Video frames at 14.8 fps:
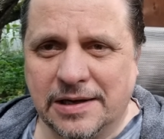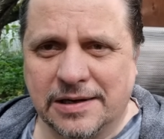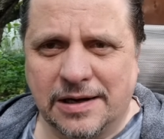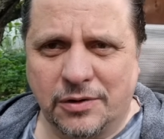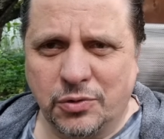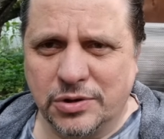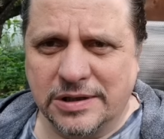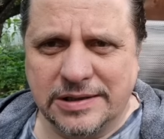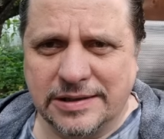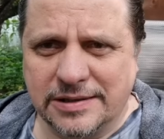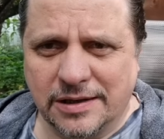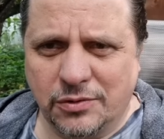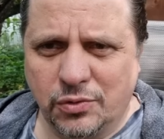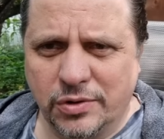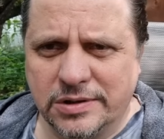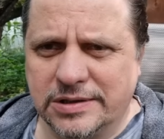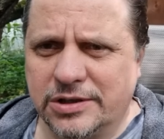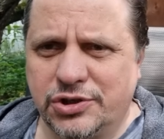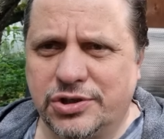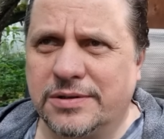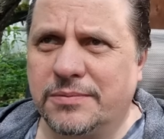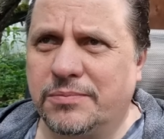какой-то не такой,
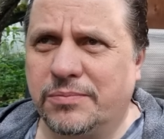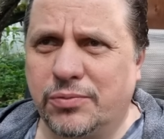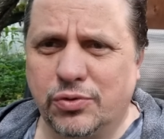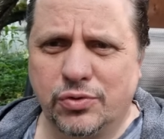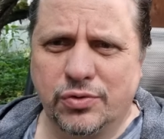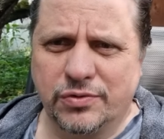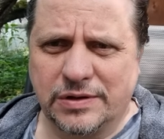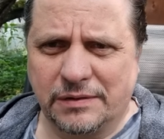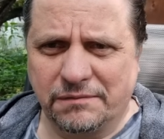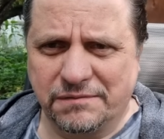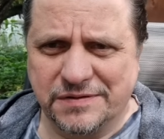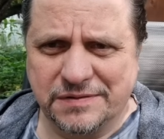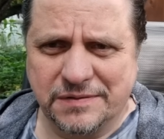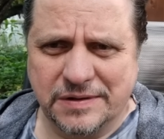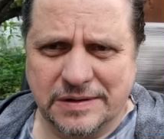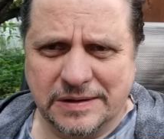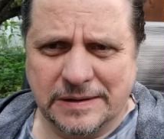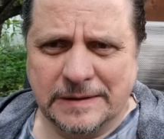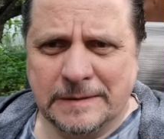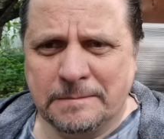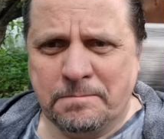значит, буду там, это,